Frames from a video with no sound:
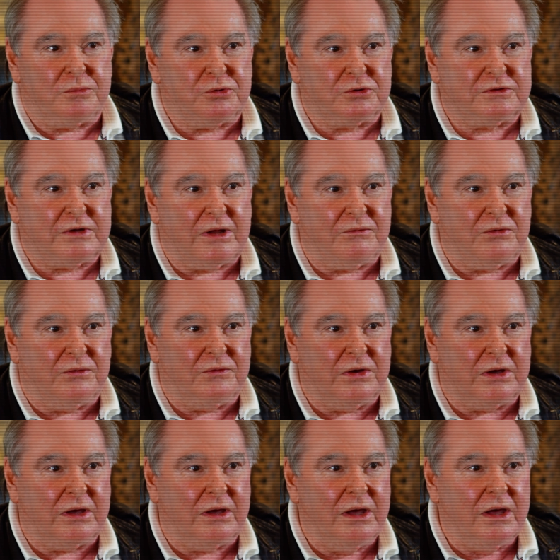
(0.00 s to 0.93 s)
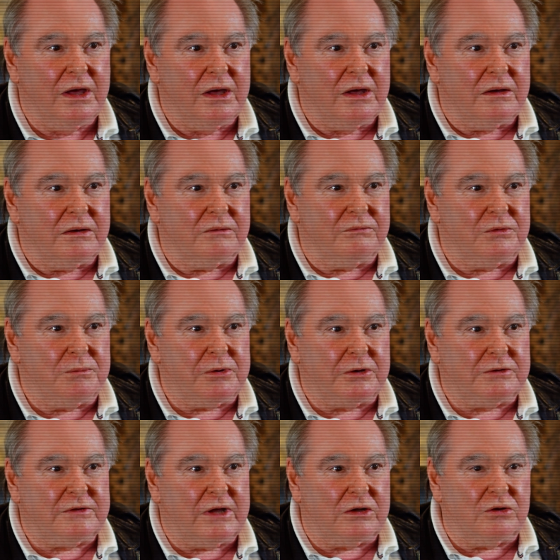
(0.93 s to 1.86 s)
podstawowej
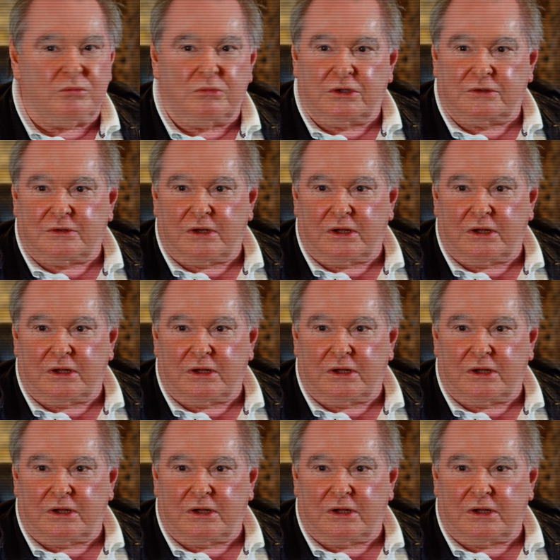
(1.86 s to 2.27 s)
wypędzano mnie z